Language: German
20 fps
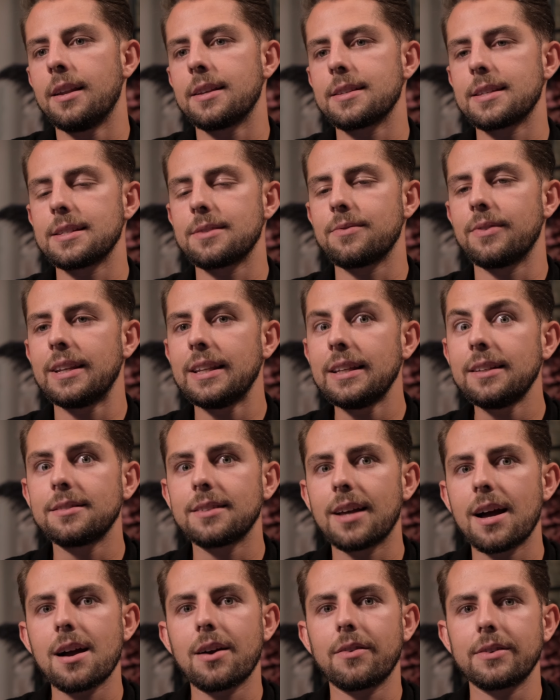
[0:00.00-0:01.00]
Das heißt, wenn ich
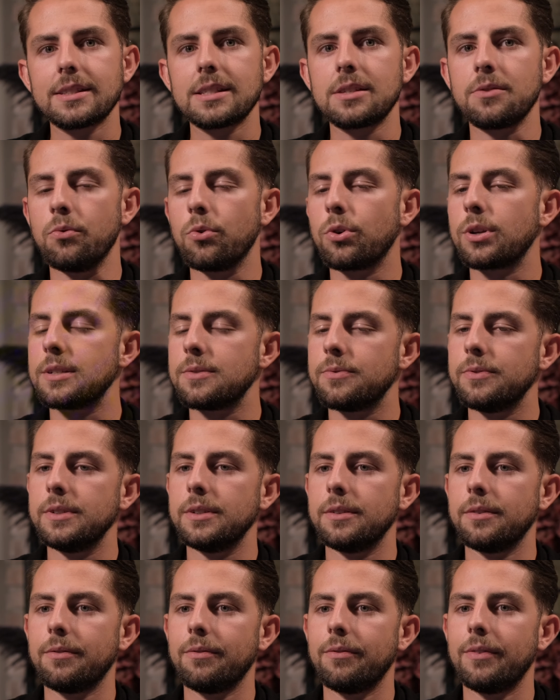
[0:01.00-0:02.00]
sage, was ich wirklich
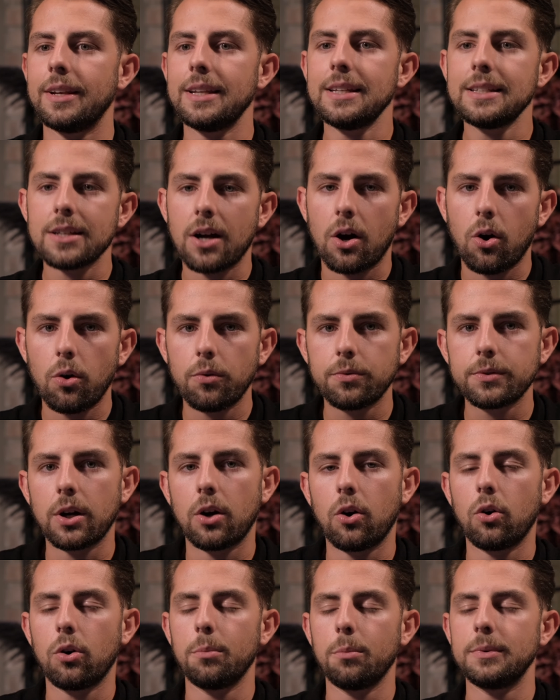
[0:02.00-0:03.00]
will, wenn ich
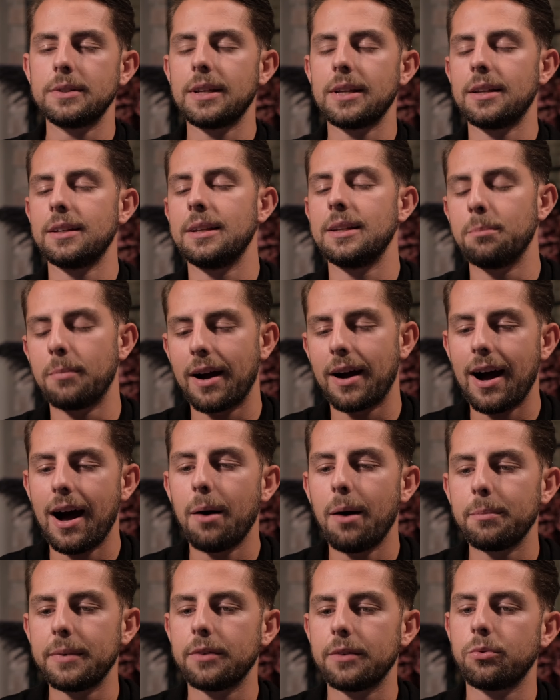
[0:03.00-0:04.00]
auftauche mit dem
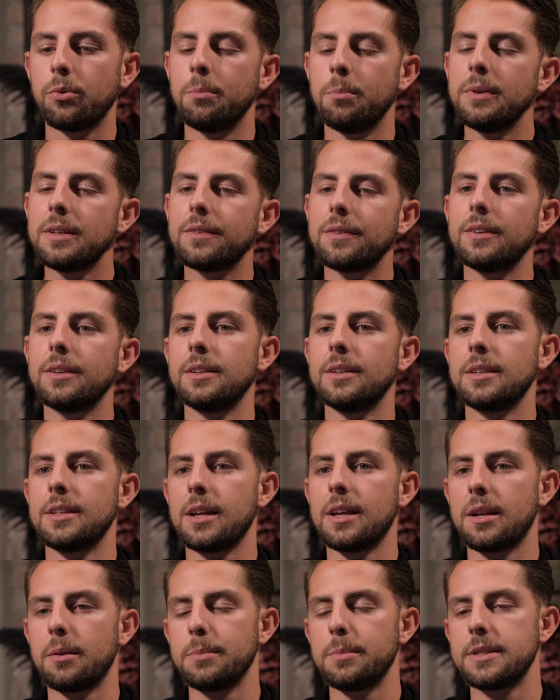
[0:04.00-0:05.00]
Rahmen, der für mich in
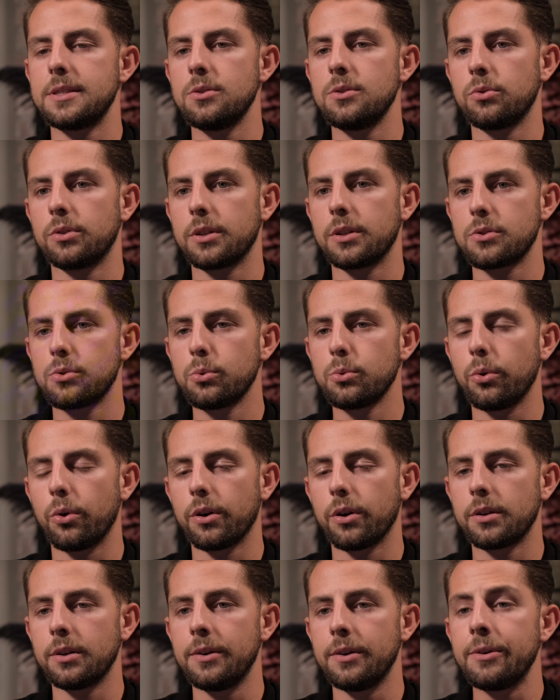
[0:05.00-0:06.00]
einer Beziehung
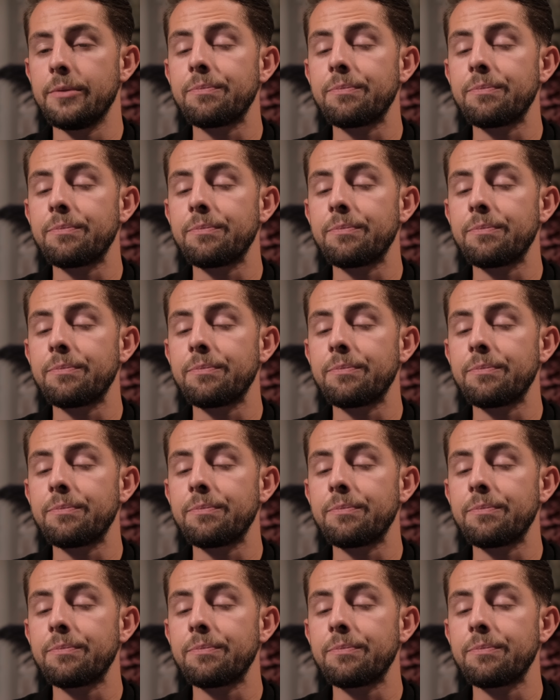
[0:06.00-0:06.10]
dazugehört,